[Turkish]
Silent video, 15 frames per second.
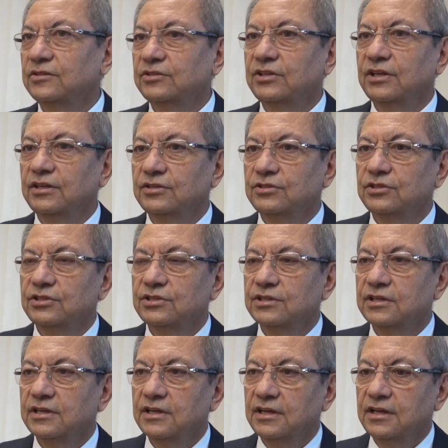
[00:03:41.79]
tesis.
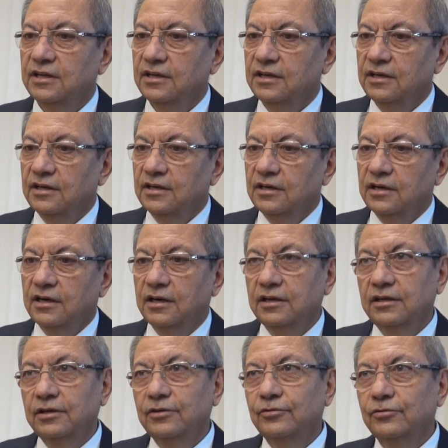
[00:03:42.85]

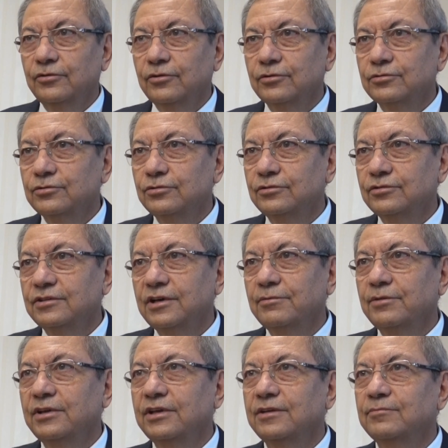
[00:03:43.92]
Hayırlı uğurlu olsun.
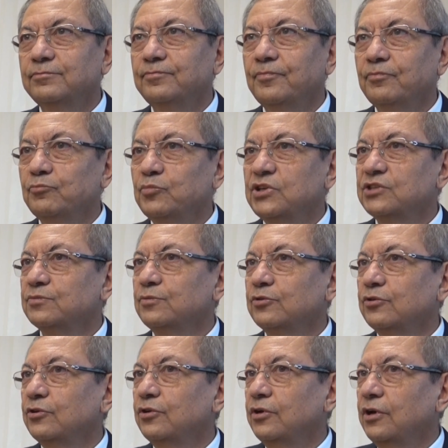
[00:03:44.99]
Tabii biz
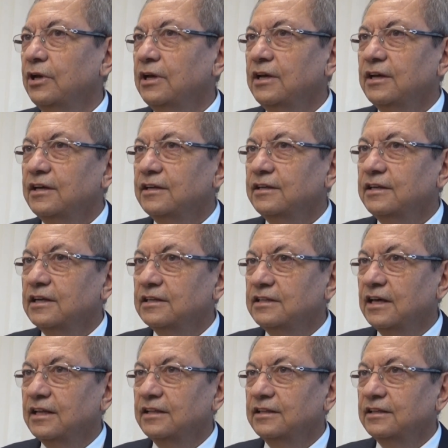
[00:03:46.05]
bunu
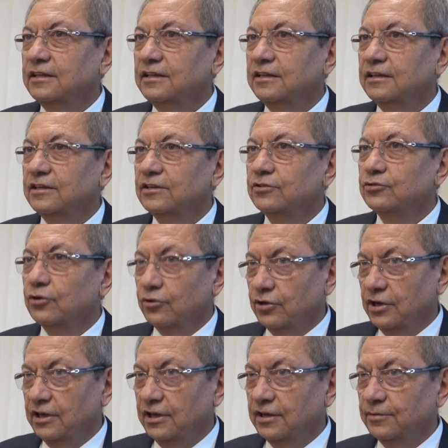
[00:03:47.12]
neden e,
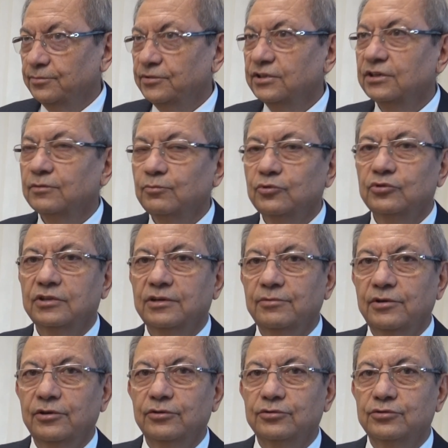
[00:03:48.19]
sökeye yaptık? Burada
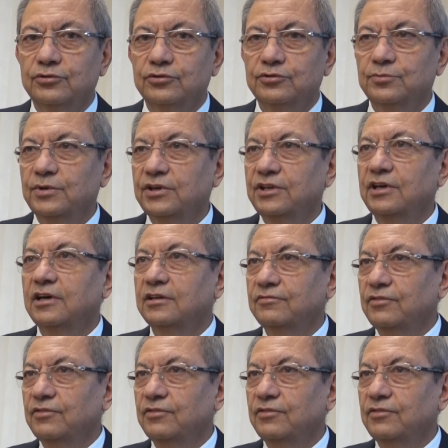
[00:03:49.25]
biliyorsunuz bir kağıt